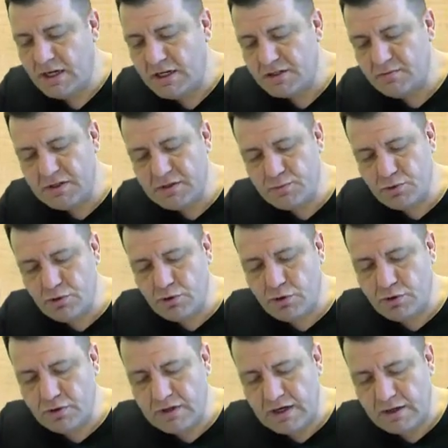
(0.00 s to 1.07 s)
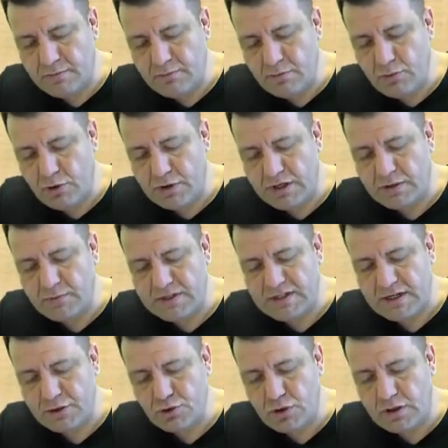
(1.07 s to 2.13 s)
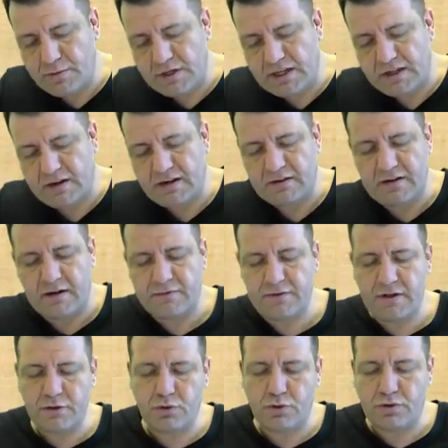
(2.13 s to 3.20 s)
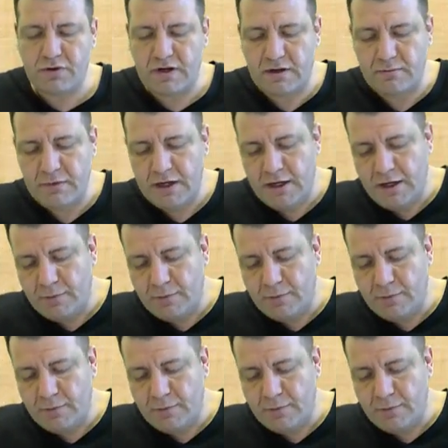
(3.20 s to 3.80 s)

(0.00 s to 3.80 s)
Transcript: Şimdi biz bunu döndürelim. Örneğin mesela şöyle bir kenar etrafında döndürelim.